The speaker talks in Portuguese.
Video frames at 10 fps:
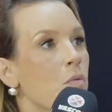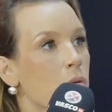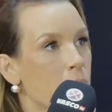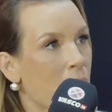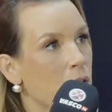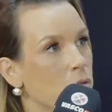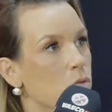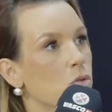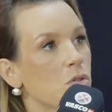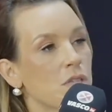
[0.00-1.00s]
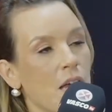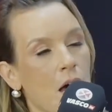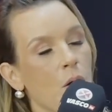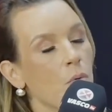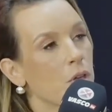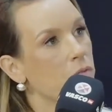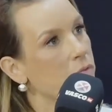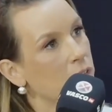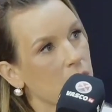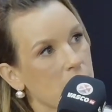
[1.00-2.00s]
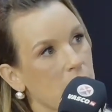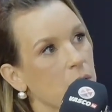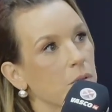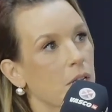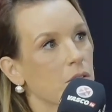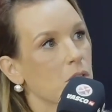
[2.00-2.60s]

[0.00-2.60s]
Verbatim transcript: um impacto social e financeiro dentro